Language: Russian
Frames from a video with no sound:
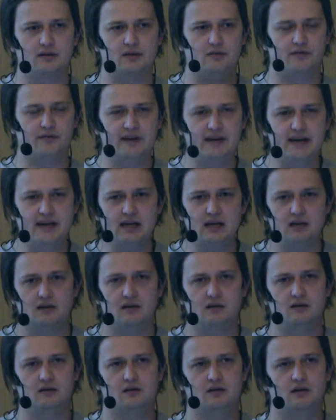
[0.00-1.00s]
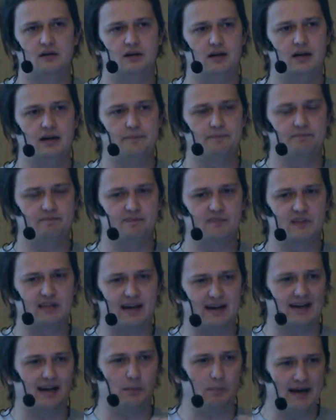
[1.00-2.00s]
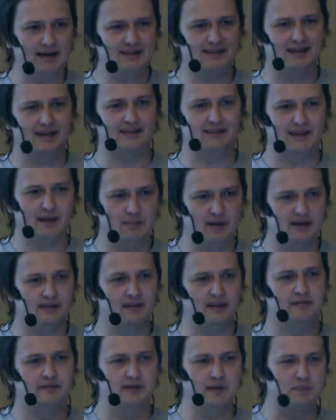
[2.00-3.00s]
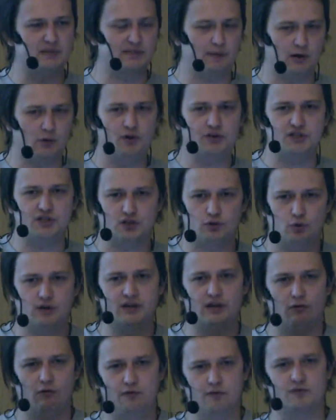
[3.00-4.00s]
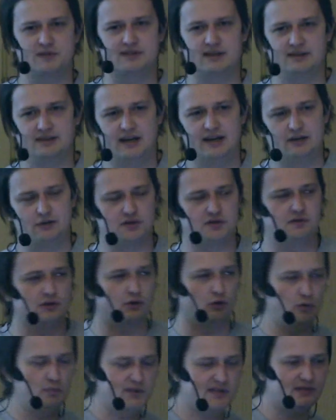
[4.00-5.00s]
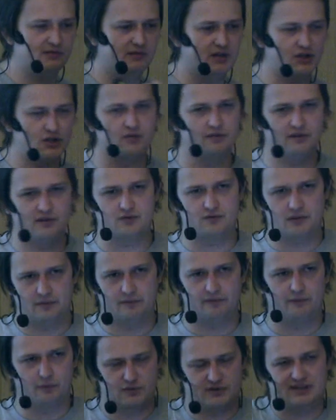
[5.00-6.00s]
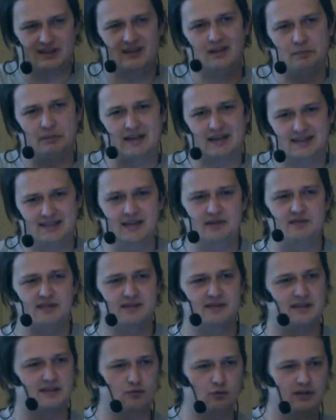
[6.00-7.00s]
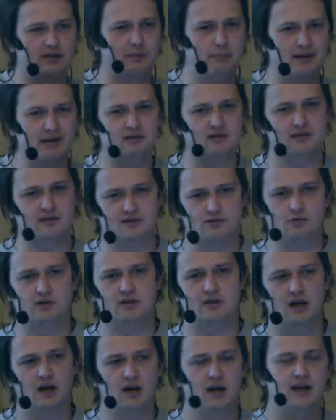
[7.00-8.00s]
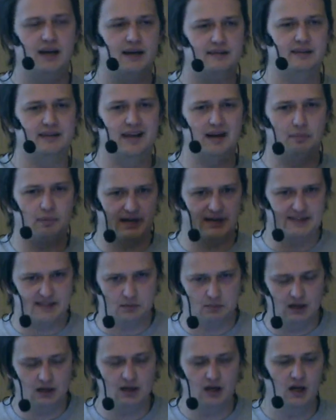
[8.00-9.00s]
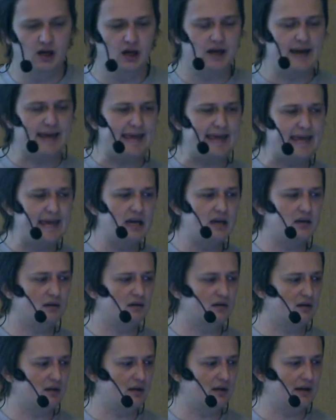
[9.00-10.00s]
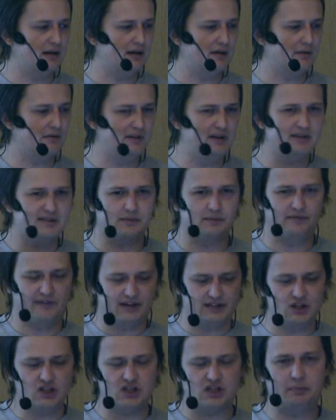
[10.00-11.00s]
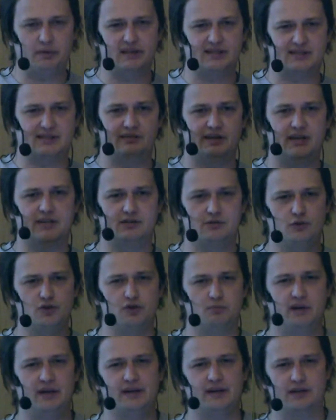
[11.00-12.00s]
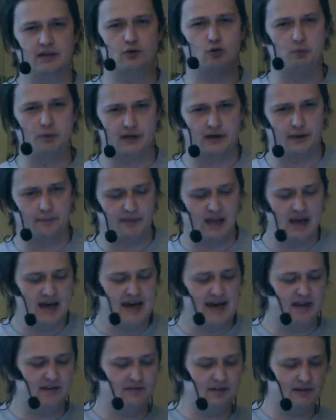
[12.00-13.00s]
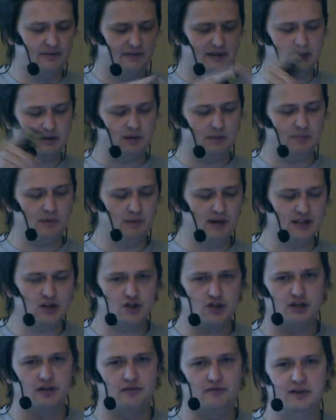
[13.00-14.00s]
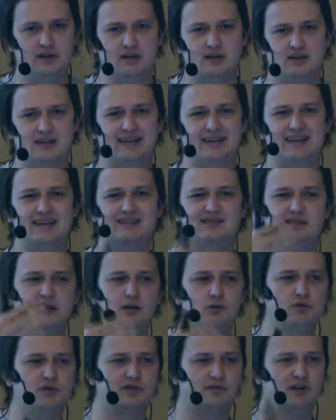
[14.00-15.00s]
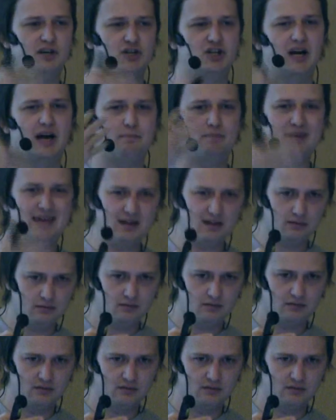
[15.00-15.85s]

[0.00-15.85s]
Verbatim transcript: вы а, как команда доменная, вы беспокоитесь только о функционале. То есть вы дробите ваш, ваш там, функционал на микросервисы настолько мелко, насколько это необходимо. И э, вы фактически предоставляете очень маленькие кубики. И вы в этом API-менеджере вы регистрируете ваше API